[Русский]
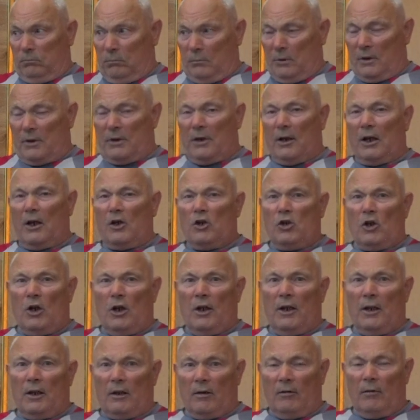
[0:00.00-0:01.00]

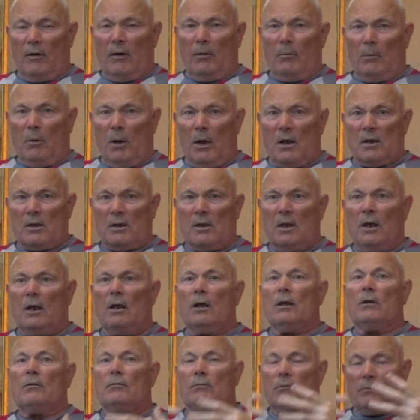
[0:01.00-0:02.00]
закачали этого
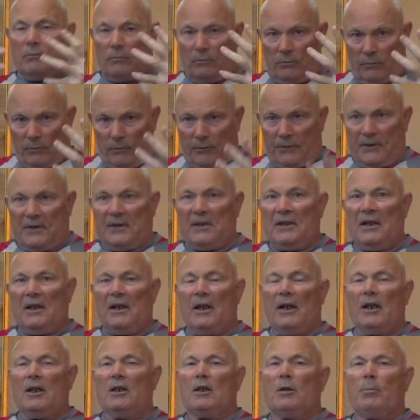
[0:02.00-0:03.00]
масла, все
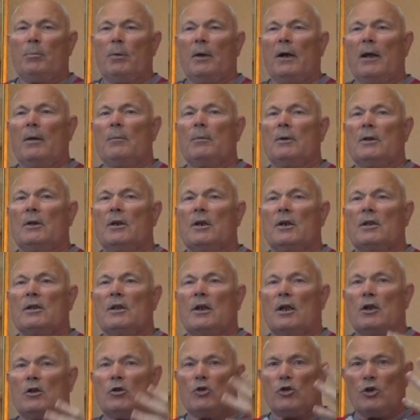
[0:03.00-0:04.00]
эти параметры
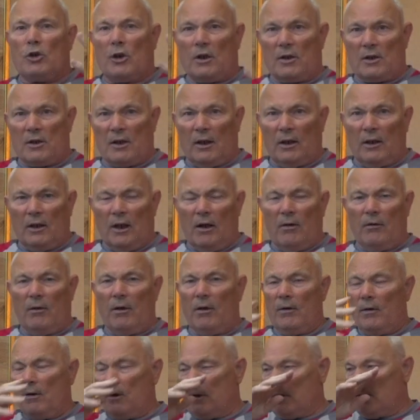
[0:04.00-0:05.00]
сразу же
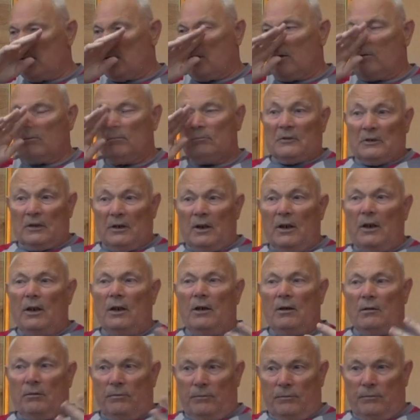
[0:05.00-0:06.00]
останавливаются,
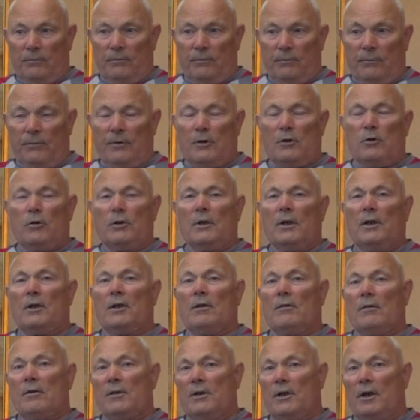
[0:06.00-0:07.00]
и в
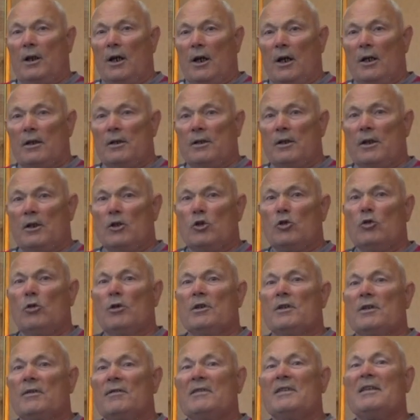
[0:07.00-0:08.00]
результате возникает
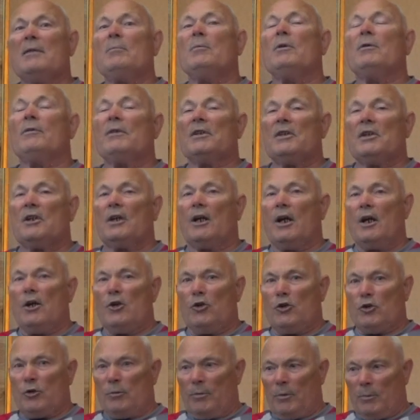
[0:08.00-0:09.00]
застой со всеми
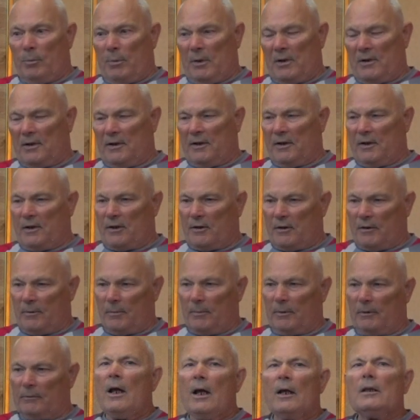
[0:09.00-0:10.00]
вытекающими
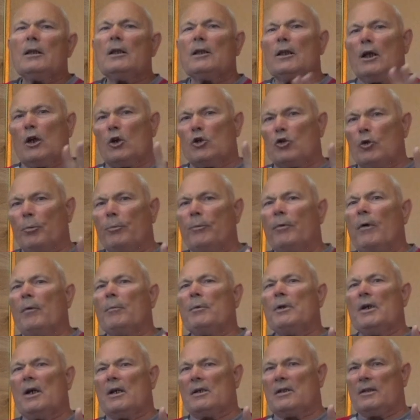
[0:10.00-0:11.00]
последствиями. Это так, чтобы
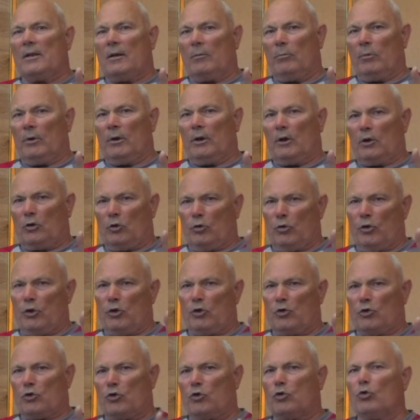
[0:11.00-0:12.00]
вам ясно было, то
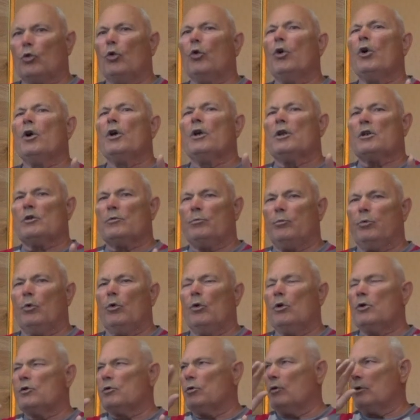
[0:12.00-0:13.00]
есть что
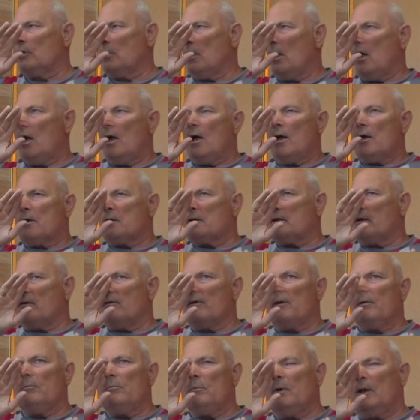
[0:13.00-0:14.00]
использует
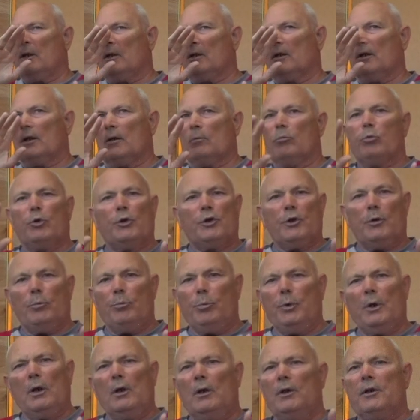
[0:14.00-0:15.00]
современный
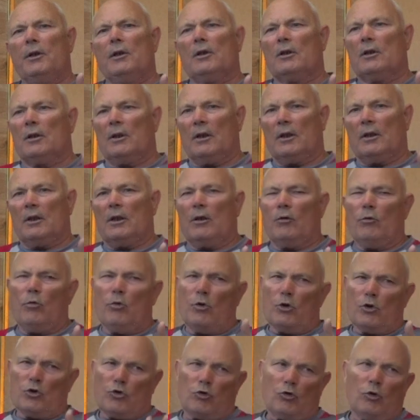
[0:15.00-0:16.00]
бодибилдинг для
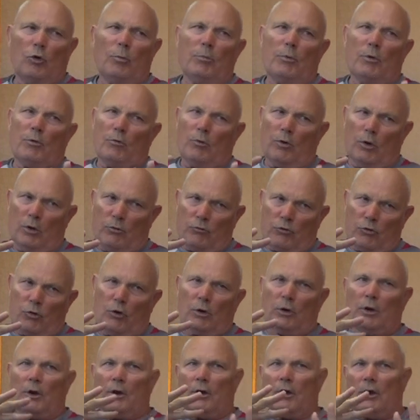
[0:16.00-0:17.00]
того, чтобы вот
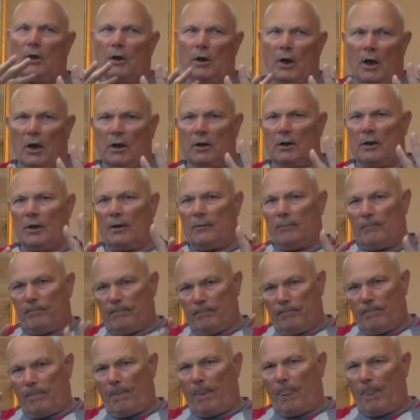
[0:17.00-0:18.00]
все-таки как-то
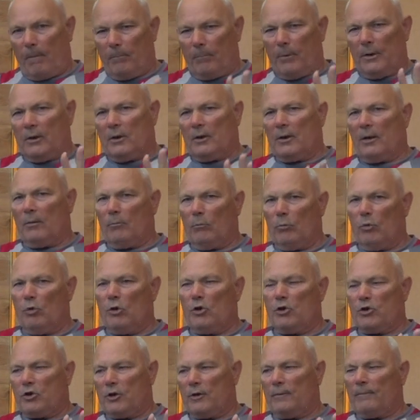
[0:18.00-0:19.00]
быть там
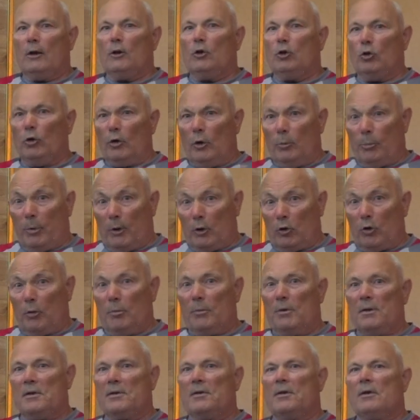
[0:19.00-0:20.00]
больше. Ну и
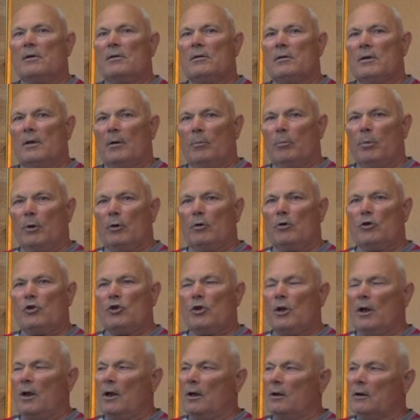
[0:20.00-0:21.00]
потом, естественно,
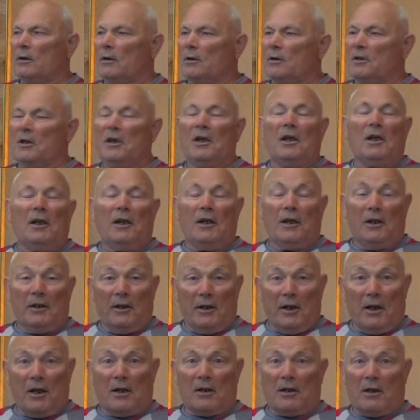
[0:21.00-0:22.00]
получает те или
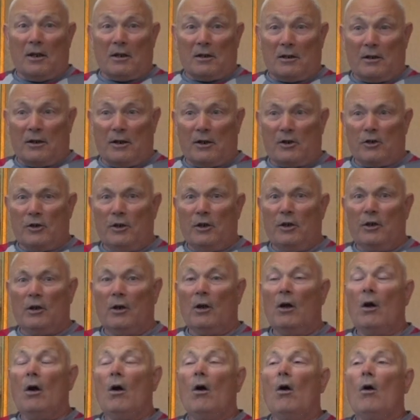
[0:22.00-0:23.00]
иные
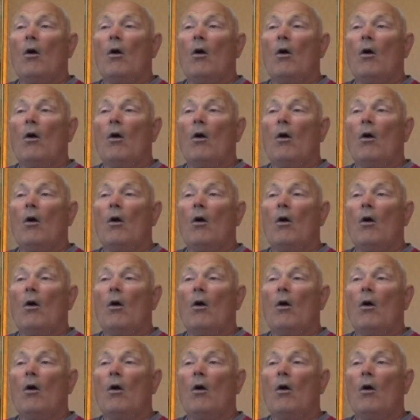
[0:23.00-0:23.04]
осложнения,